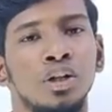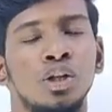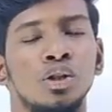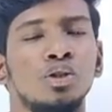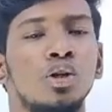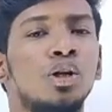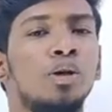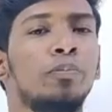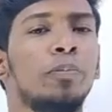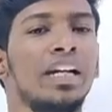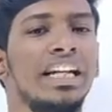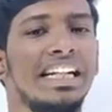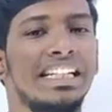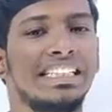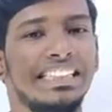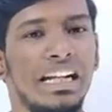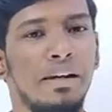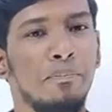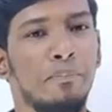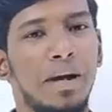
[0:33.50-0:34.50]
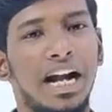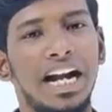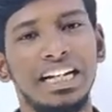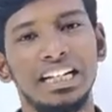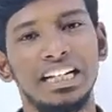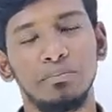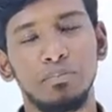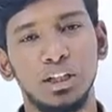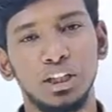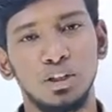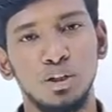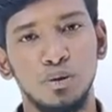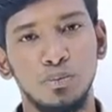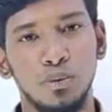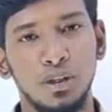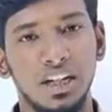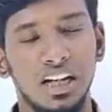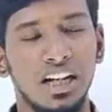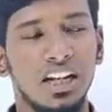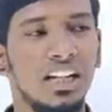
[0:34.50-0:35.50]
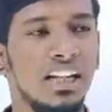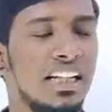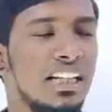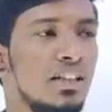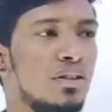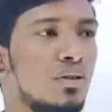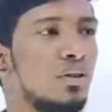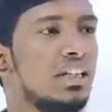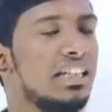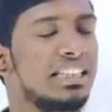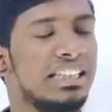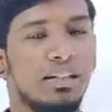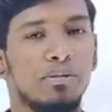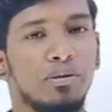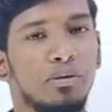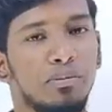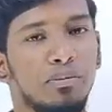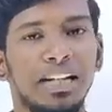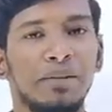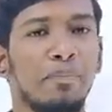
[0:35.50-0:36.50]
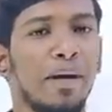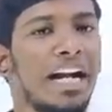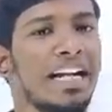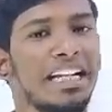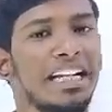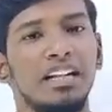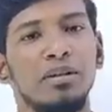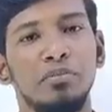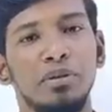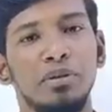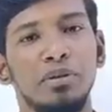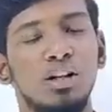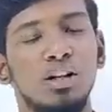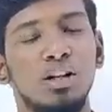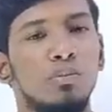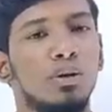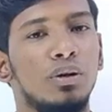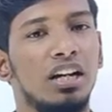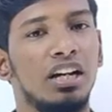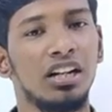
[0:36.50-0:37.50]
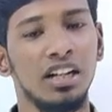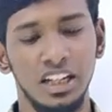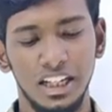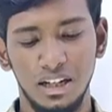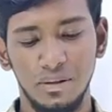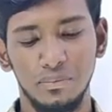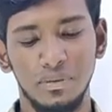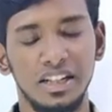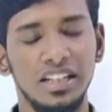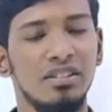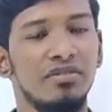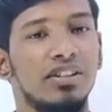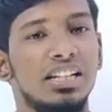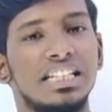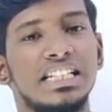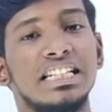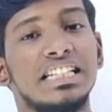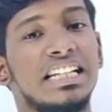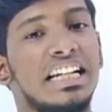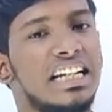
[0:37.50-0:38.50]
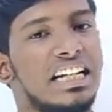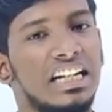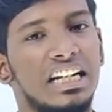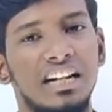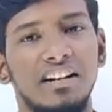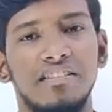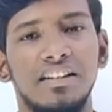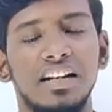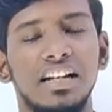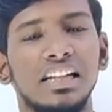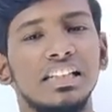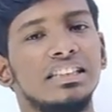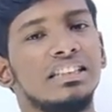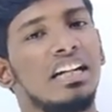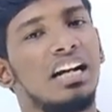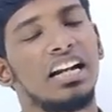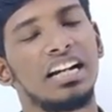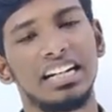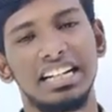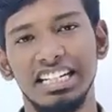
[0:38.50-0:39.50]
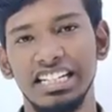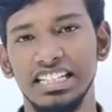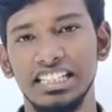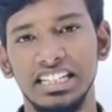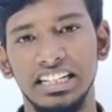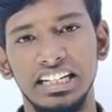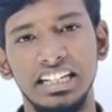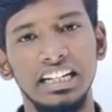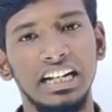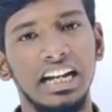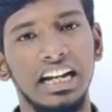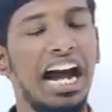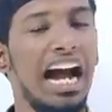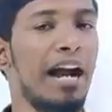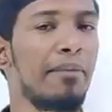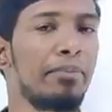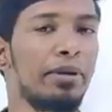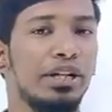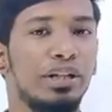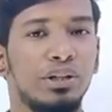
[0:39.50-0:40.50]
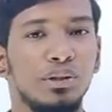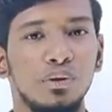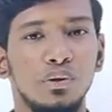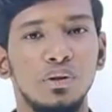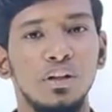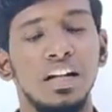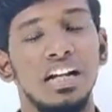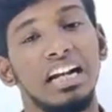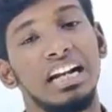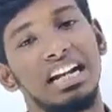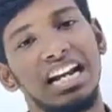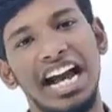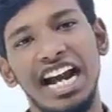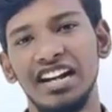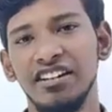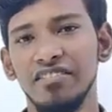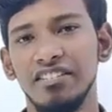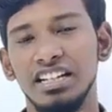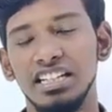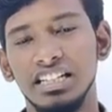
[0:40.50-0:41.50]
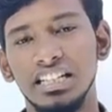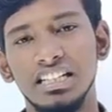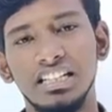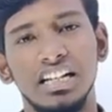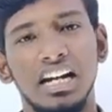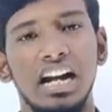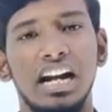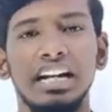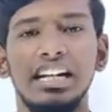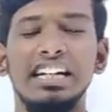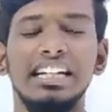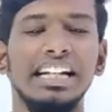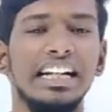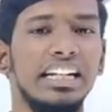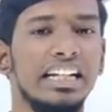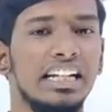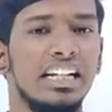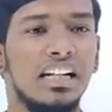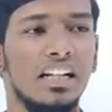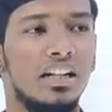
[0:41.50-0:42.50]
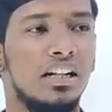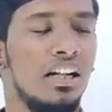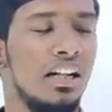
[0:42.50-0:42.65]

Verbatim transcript: ஸோ இப்போ எக்ஸாம் பேட்டர்ன் பார்த்தோம் அப்படின்னா எந்த ஒரு எக்ஸாமுக்குமே பேட்டர்ன் எப்படி இருக்கும் அப்படின்னா நம்ம ஃபர்ஸ்ட் ஜென்ரல் அவர்னஸ் அண்ட் ரீசனிங் ஆப்டிடியூட் லாங்குவேஜஸ் அண்ட் டெக்னிக்கல்